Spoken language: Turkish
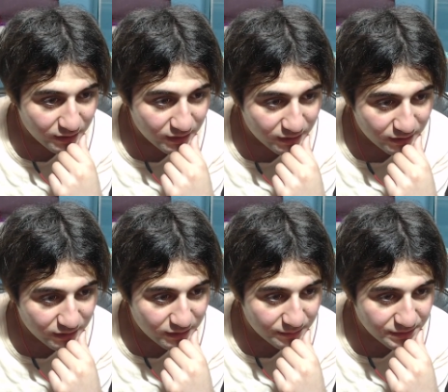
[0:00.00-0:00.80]

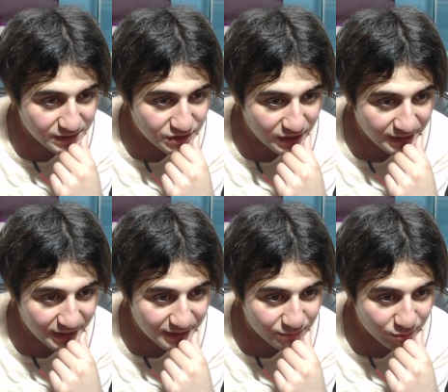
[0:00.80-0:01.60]
e, bize şey
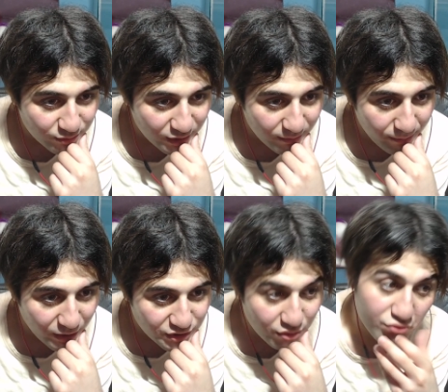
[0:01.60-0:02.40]
gelmiyordu ama
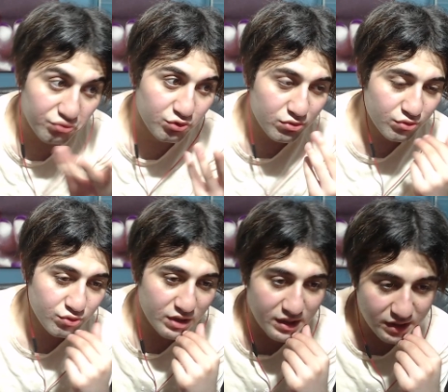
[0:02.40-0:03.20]
bence üf, çok
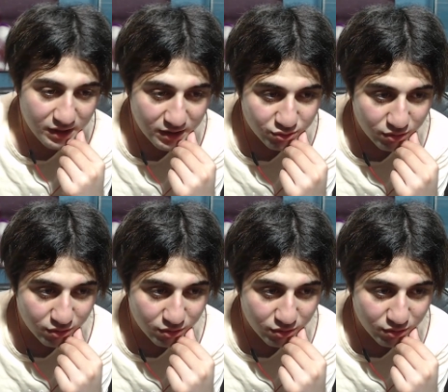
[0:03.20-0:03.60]
güzel ya.